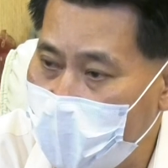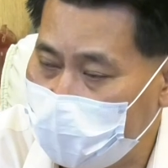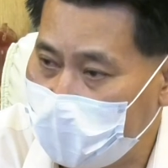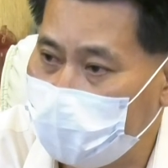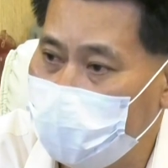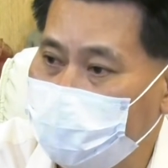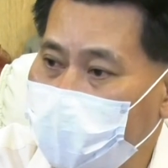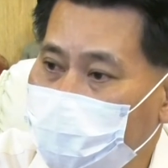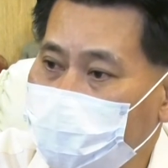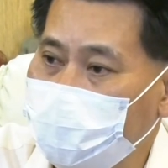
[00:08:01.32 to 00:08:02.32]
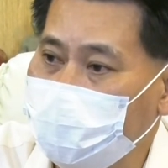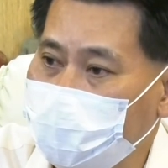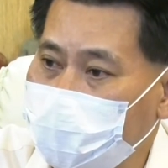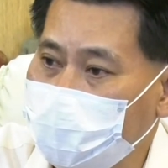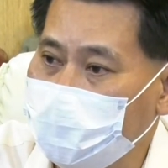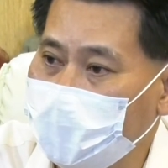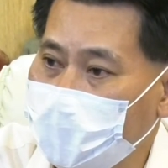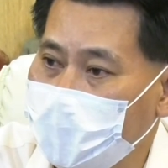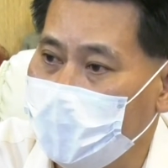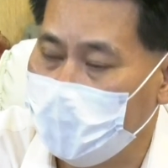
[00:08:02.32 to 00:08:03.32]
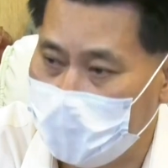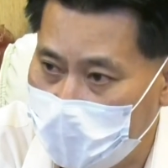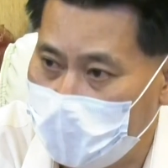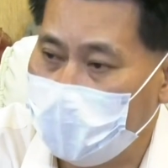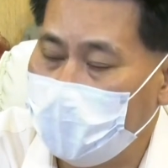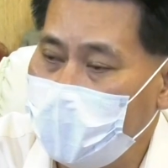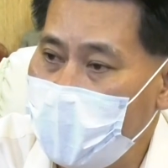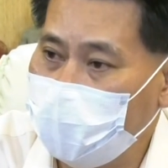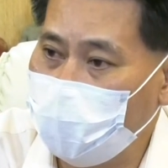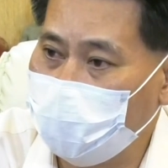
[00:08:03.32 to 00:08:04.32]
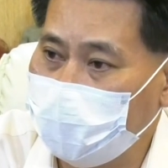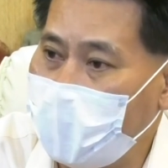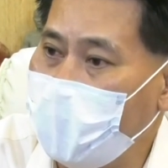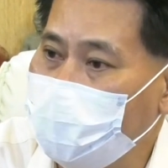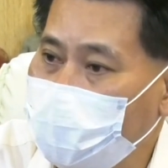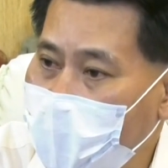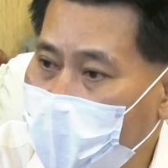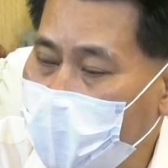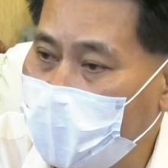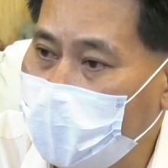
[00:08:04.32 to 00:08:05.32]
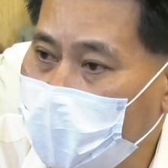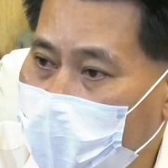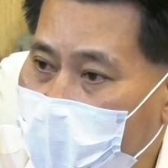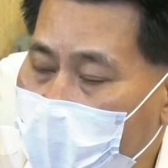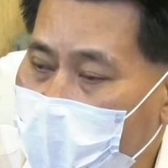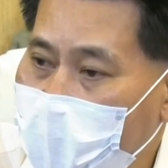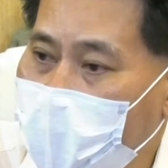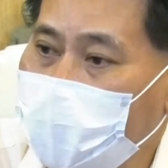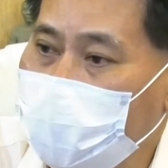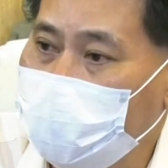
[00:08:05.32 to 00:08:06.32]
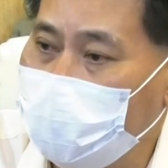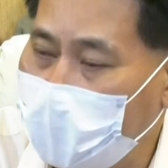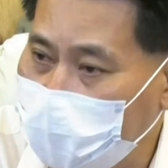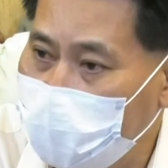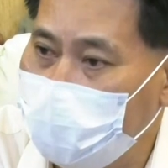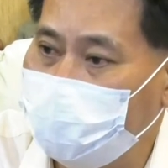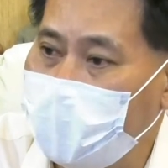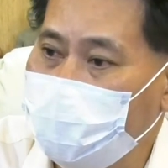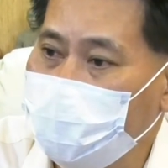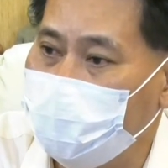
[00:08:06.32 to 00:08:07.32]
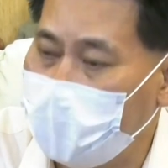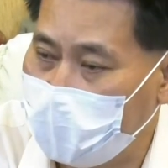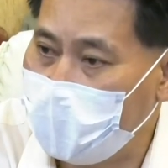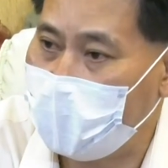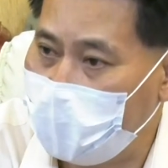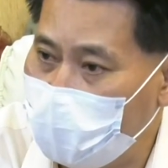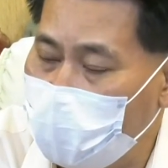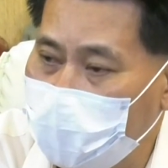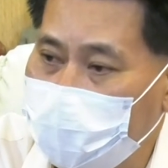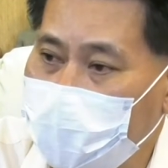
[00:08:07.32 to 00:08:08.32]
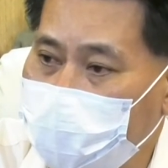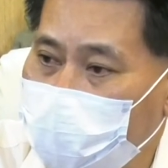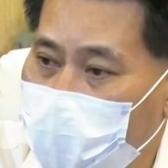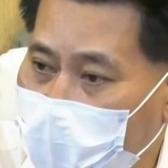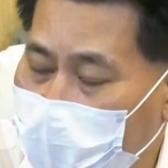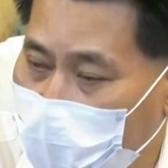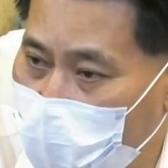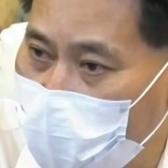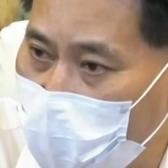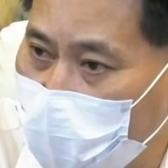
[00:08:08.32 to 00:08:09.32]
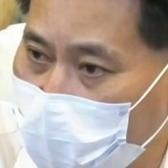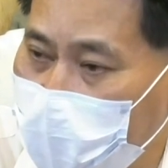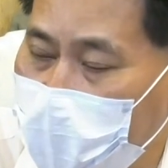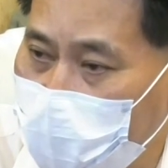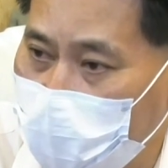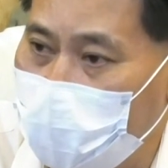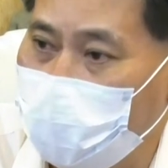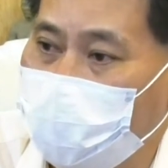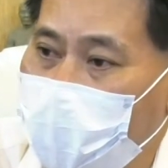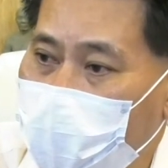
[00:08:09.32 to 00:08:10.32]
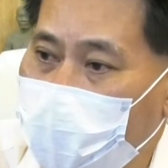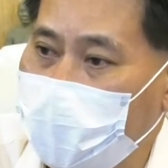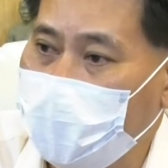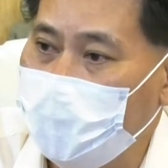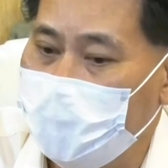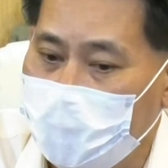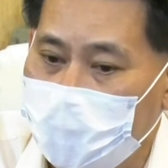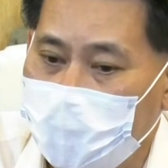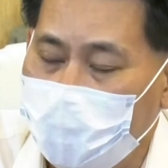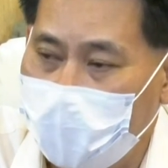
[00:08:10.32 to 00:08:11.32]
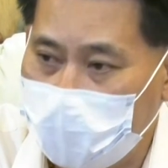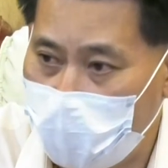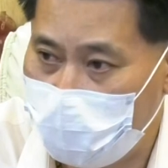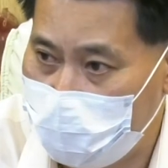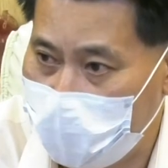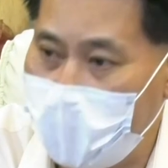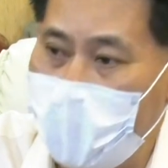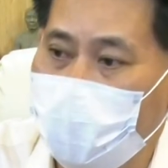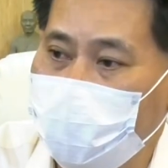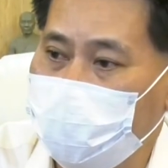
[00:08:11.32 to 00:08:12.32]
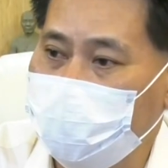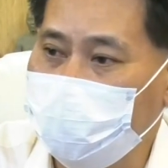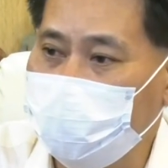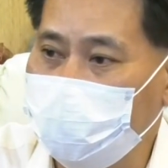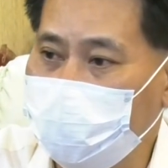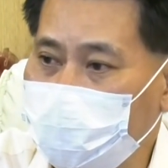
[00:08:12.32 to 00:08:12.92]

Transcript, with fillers: น้ายังกระทืบซ้ำนั่งอยู่เตะปากหงายหลังกระทืบซ้ำอย่างเงี้ยแล้วคนยี่สิบคนลุมคนคนเดียวหรือคนสองคนมันต้องไม่มีแล้ว ครับ